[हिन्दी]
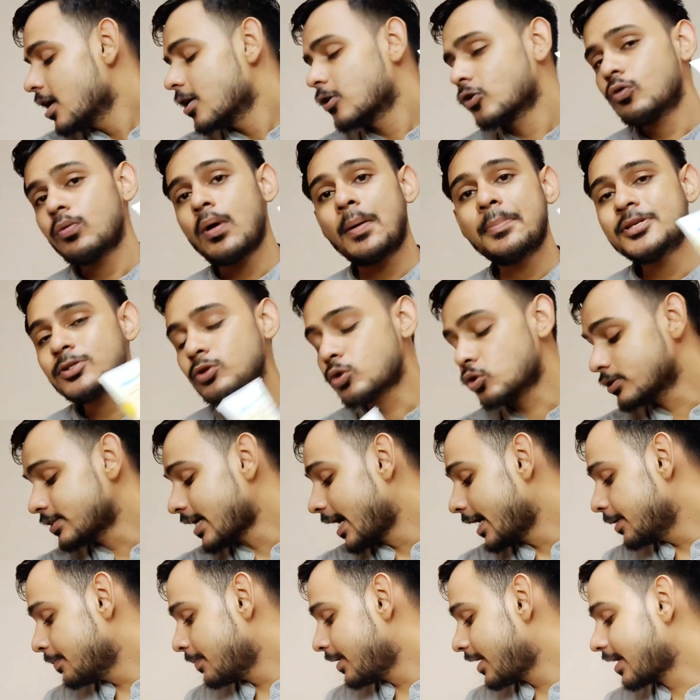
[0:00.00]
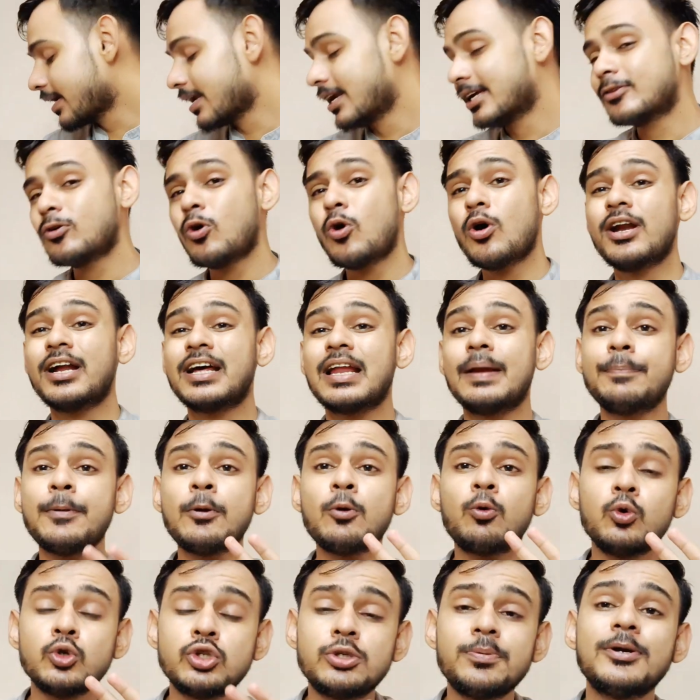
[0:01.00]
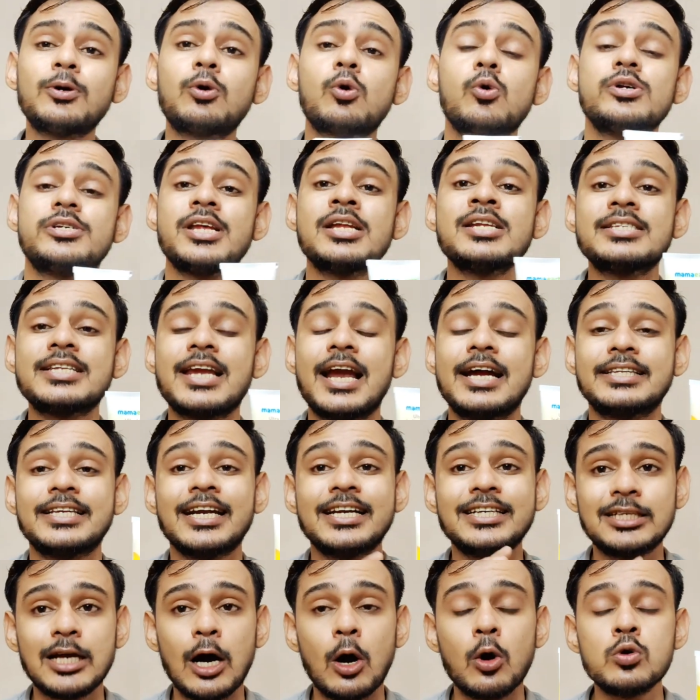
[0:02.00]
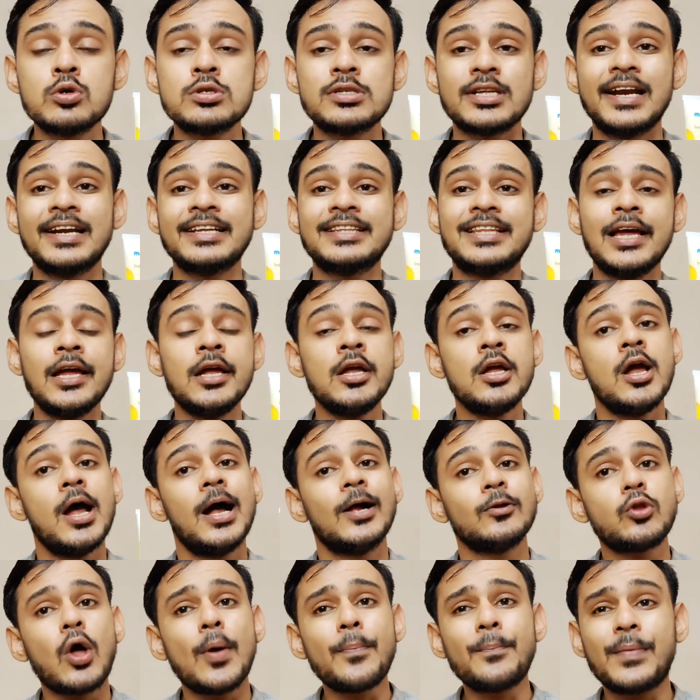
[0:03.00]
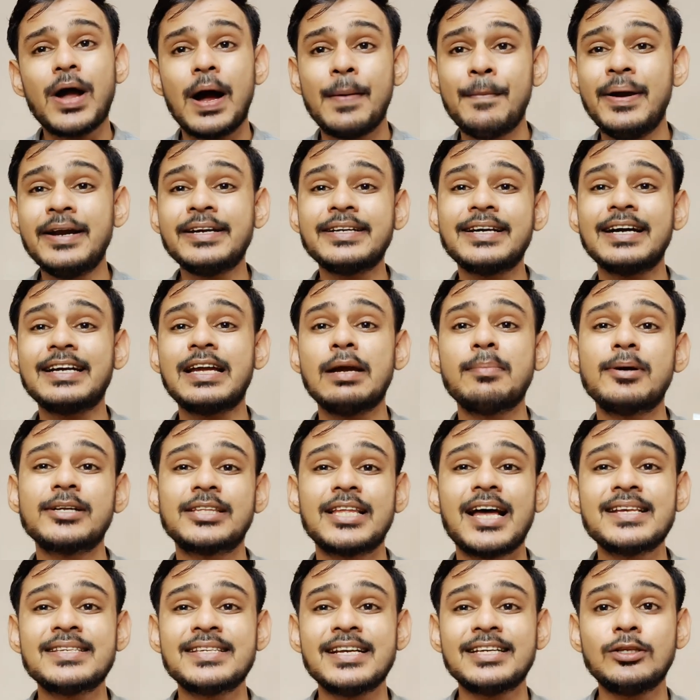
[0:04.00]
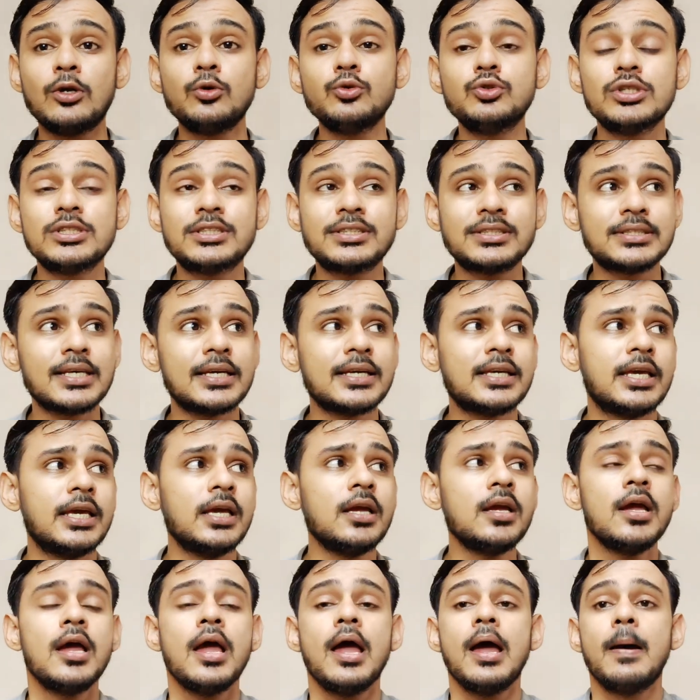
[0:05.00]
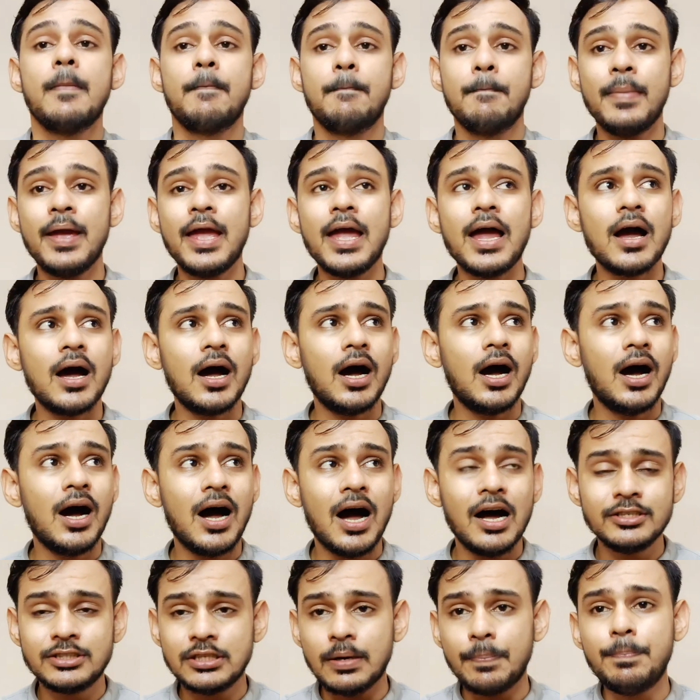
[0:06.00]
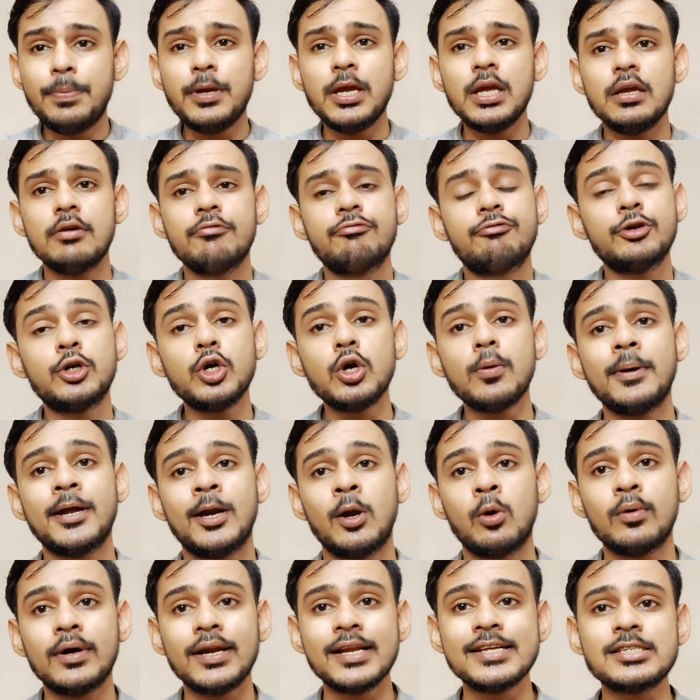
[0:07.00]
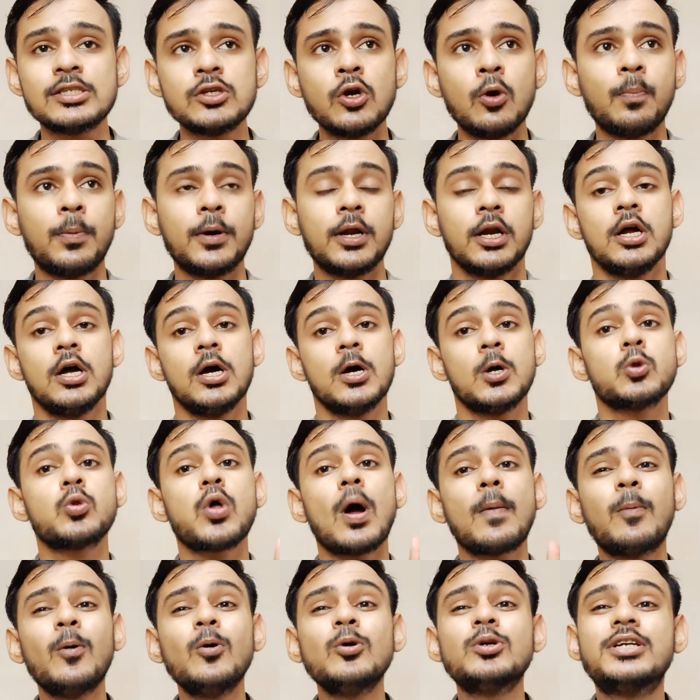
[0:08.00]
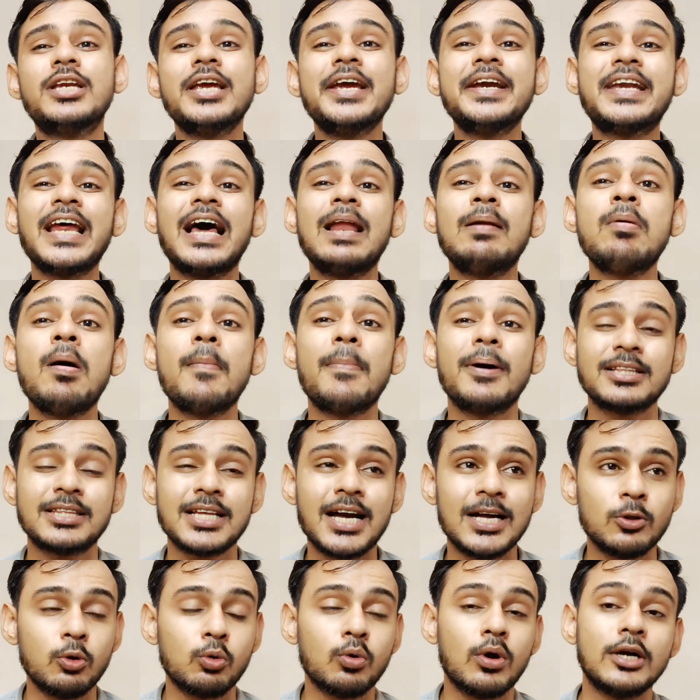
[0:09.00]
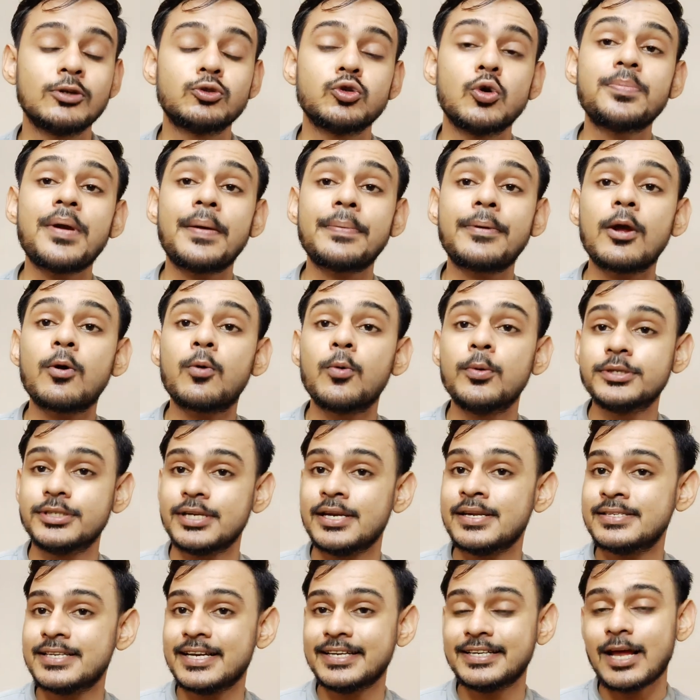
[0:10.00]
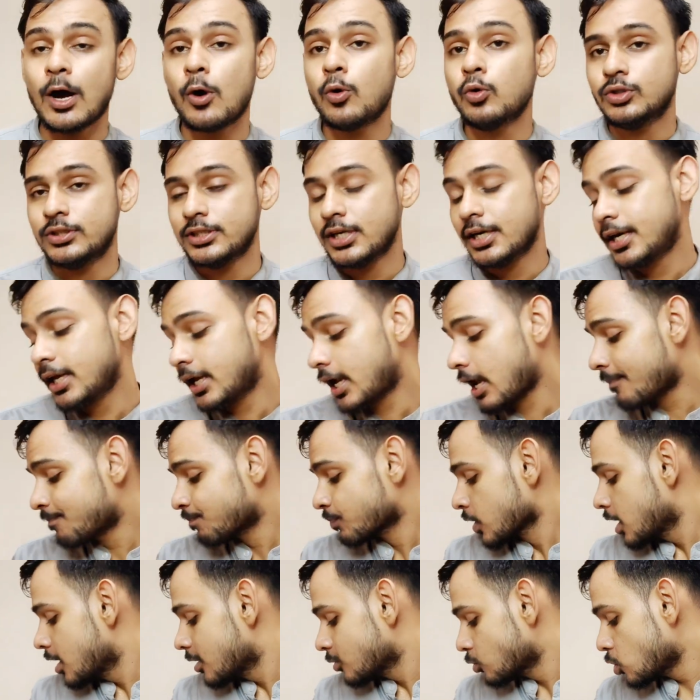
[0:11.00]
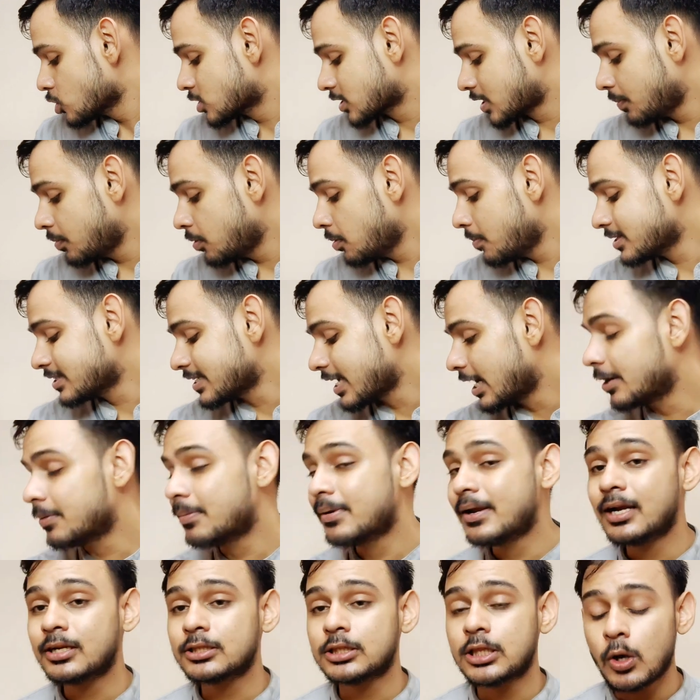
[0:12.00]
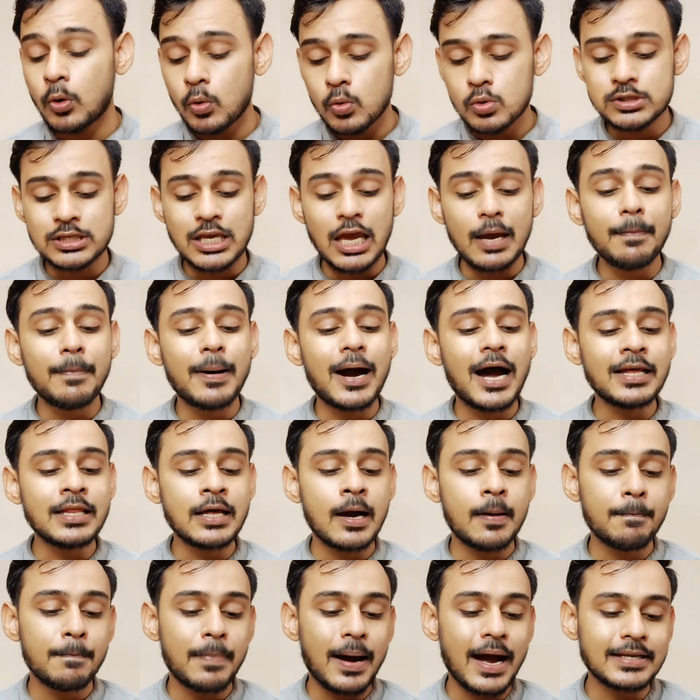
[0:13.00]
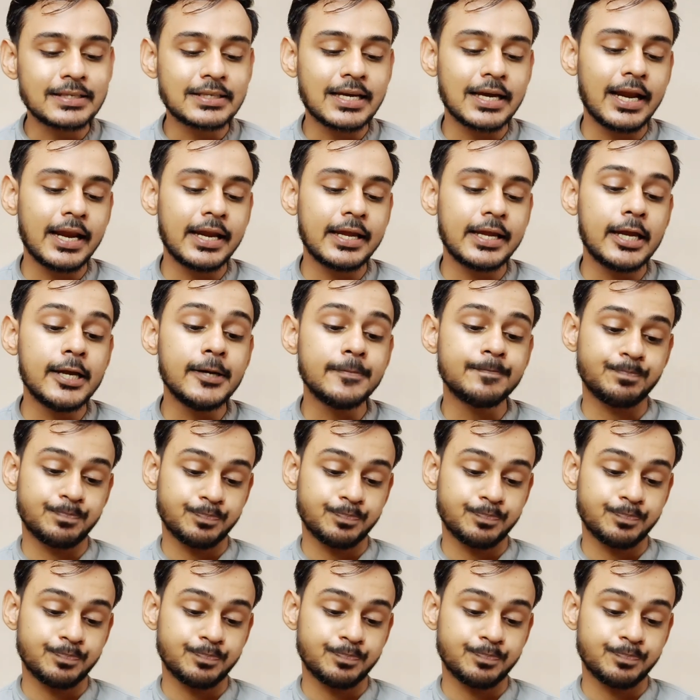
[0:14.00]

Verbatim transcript: तो मैं इसको साइड में रख लेता हूँ और अगर आपके कुछ भी क्वेश्चन रहते हैं डाउट्स रहते हैं तो आप कमेंट करके बता सकते हो जिससे कि मैं जब भी वीडियो बनाऊंगा ना इसके ऊपर तो आपको डिटेल में बता दूंगा जो भी आपके क्वेश्चन है डाउट्स है ठीक है तो इसका भी मैं साइड में रखता हूँ उसके बाद हम बात करेंगे